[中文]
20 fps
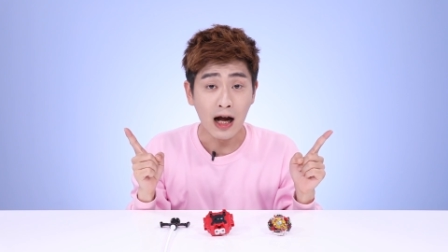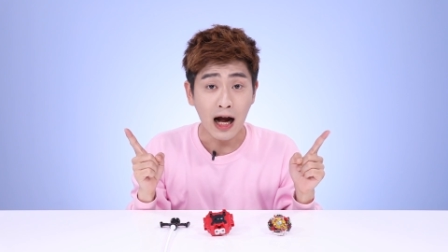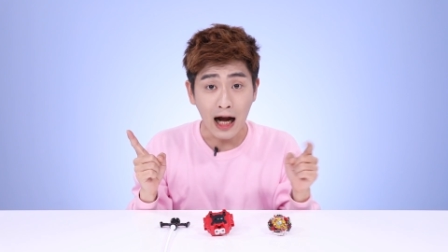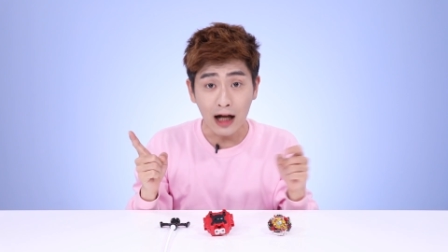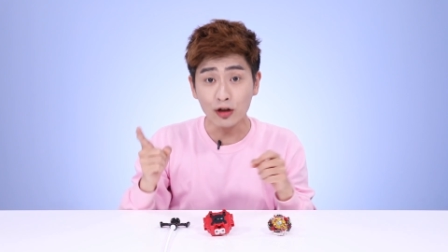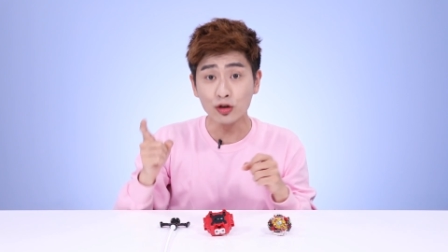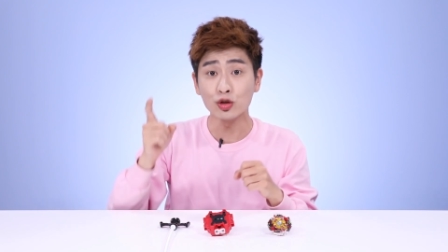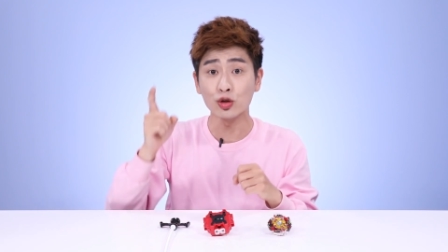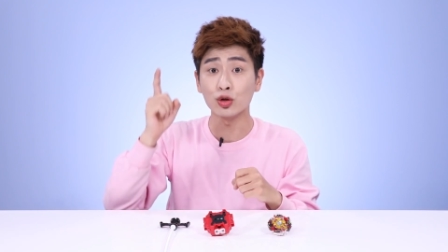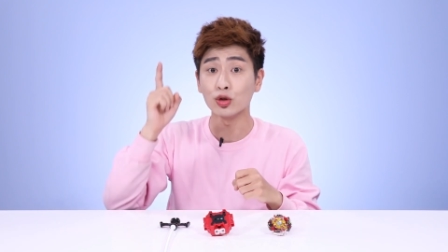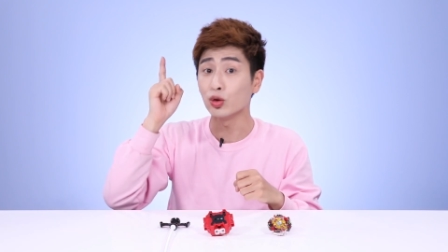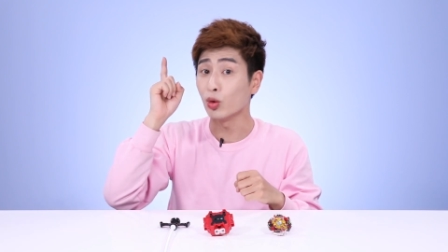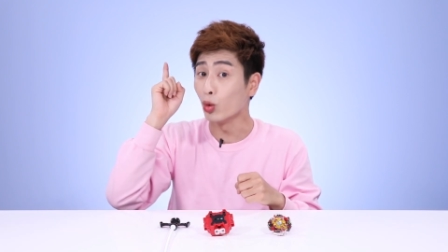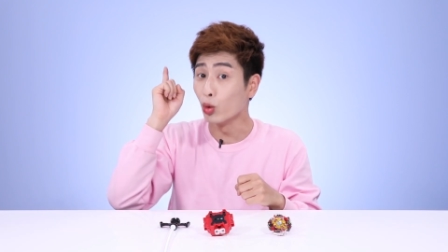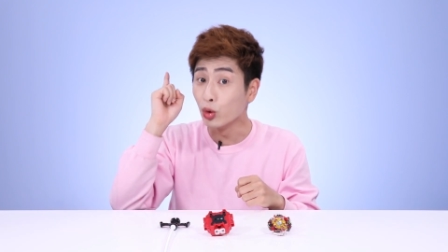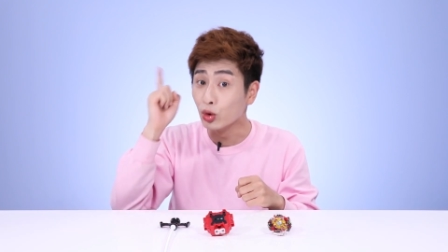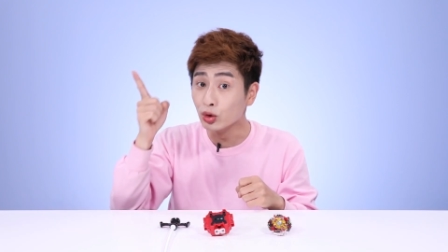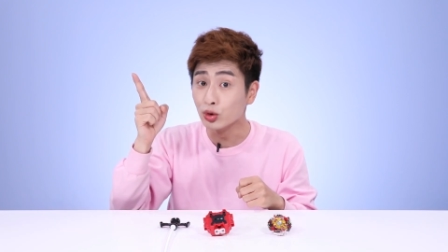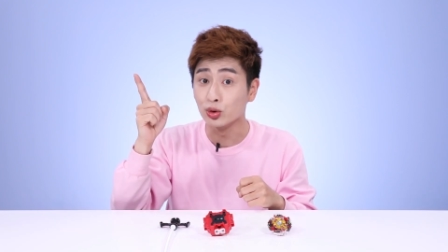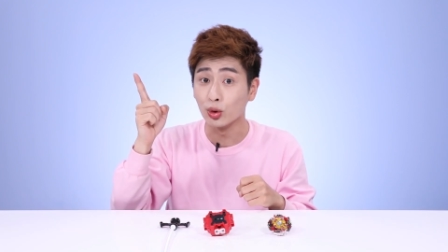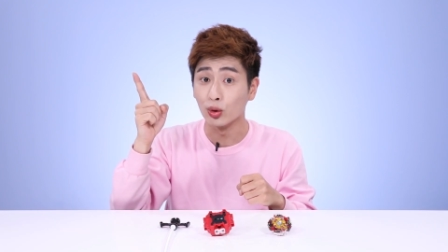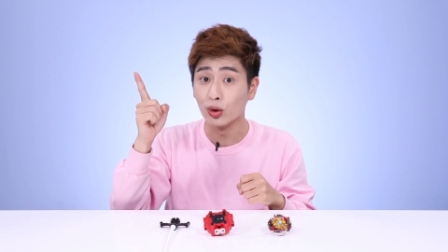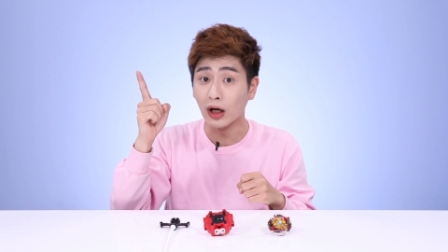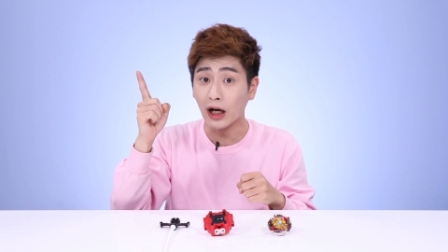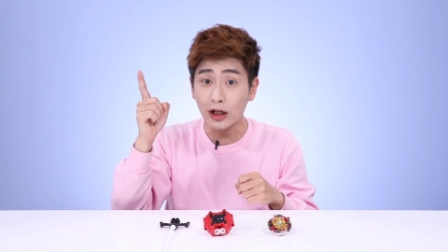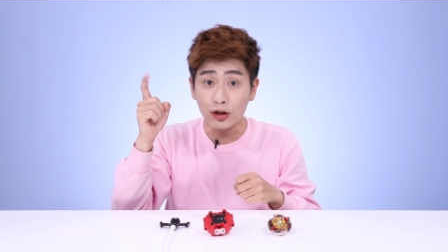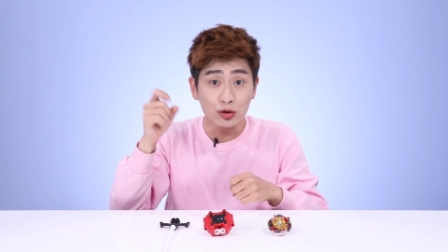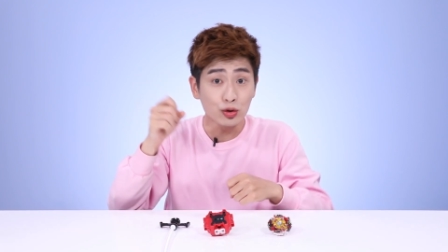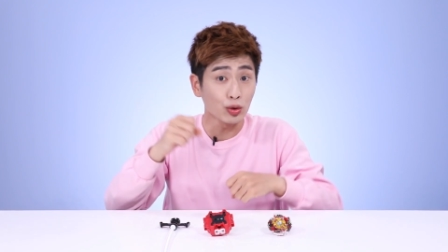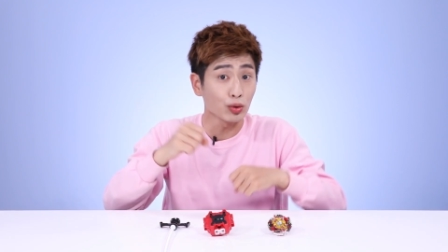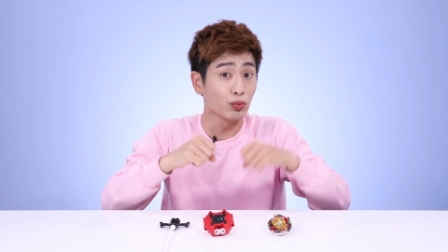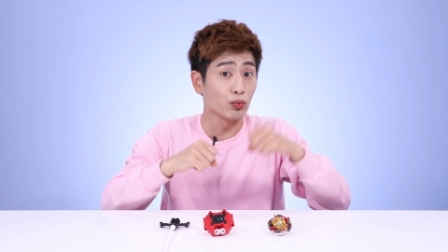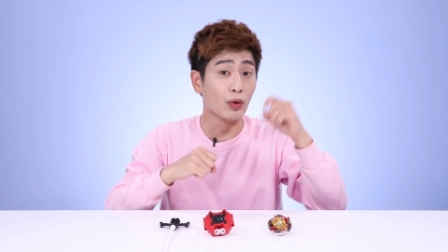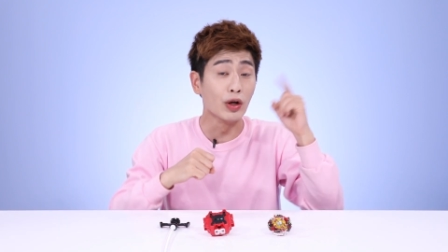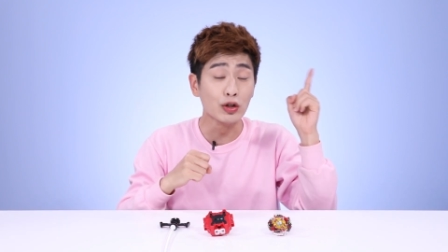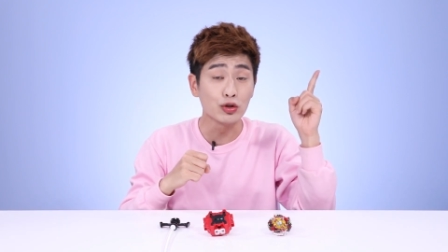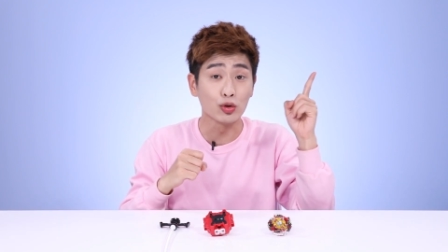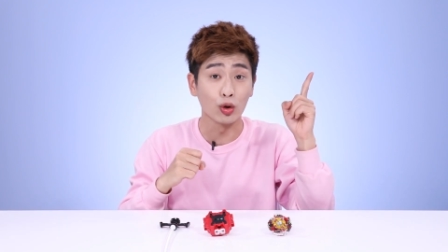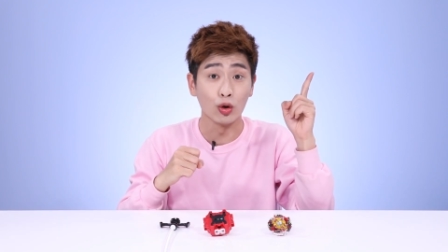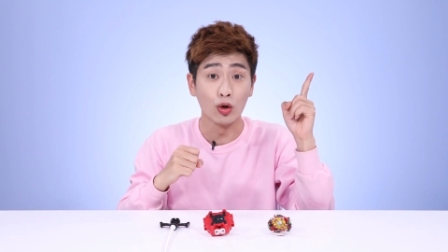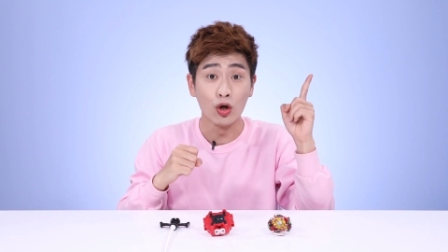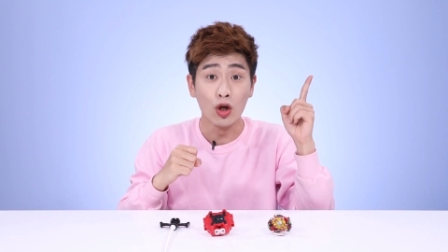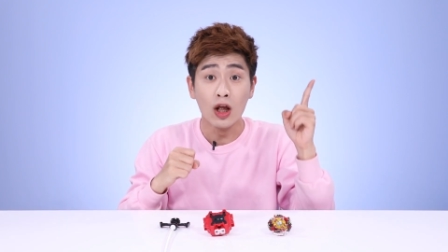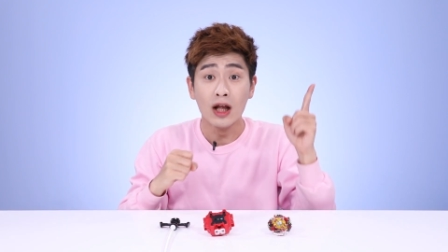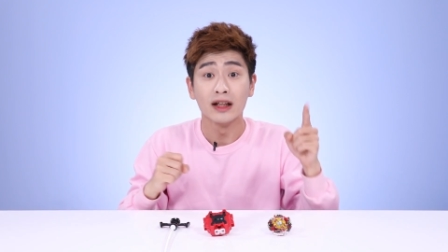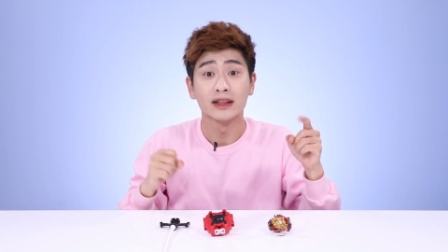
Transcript: 可以右旋转，也可以左旋转，